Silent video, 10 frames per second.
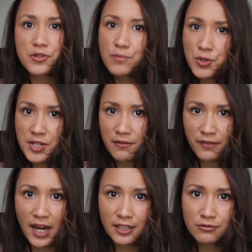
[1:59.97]
Die muss dann
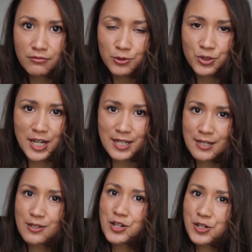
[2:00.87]
warten und
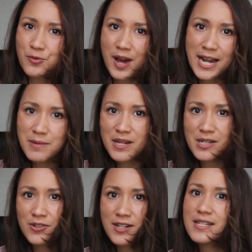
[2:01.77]
das nicht nur einmal,
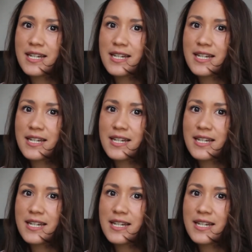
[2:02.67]
sondern